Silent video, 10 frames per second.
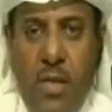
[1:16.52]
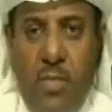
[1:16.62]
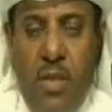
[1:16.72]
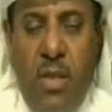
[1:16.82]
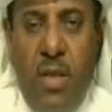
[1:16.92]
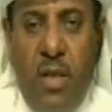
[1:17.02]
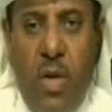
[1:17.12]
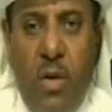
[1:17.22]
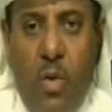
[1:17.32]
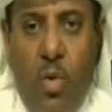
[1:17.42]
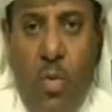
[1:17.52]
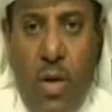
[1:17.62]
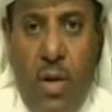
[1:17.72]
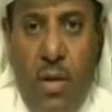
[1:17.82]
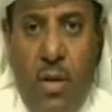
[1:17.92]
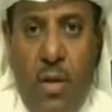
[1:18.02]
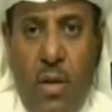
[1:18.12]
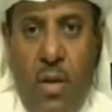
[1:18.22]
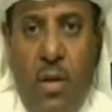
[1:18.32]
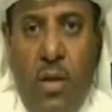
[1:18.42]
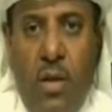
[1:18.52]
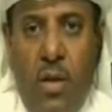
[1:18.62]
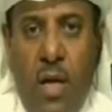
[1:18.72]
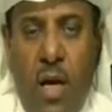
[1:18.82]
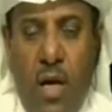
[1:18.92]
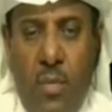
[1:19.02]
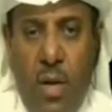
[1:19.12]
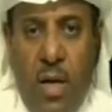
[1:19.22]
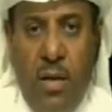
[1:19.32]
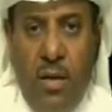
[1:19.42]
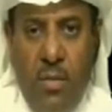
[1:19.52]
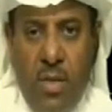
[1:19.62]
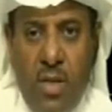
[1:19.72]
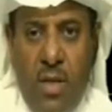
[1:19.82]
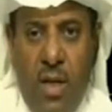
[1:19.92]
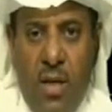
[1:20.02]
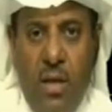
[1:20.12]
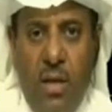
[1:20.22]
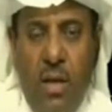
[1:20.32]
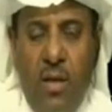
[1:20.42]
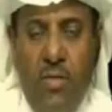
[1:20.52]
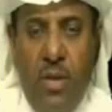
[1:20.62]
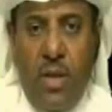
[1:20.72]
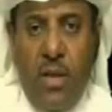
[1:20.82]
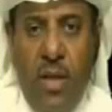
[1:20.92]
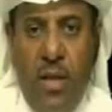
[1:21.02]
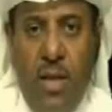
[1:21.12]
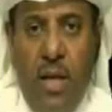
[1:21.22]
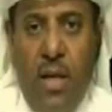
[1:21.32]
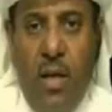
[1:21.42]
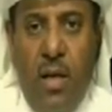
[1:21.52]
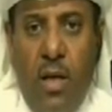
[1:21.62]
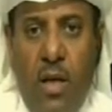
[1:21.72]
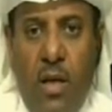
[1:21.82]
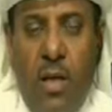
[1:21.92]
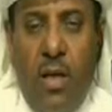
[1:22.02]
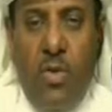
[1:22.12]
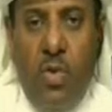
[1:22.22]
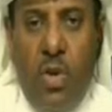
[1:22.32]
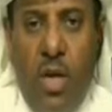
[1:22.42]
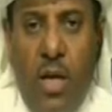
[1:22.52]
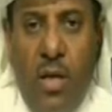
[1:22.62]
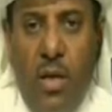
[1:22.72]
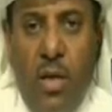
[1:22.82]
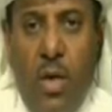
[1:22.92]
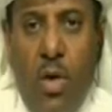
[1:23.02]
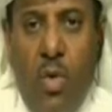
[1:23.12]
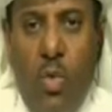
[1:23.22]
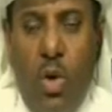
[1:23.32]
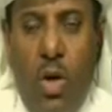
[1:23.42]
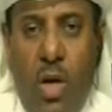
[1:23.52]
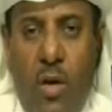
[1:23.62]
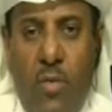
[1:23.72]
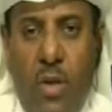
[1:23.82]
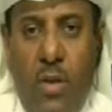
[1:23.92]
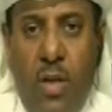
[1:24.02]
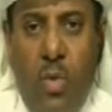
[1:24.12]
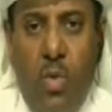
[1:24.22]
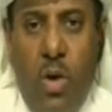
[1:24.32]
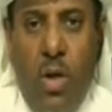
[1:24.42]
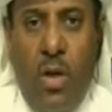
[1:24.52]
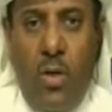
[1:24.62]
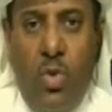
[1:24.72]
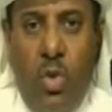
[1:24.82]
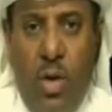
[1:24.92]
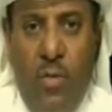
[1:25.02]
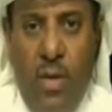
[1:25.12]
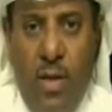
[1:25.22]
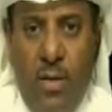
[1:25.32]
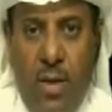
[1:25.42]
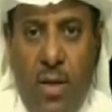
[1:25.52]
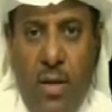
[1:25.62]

مدينة كبرى هي أكبر حتى من صنعاء في تعدادها آه، السكاني وفي تنوع جغرافيتها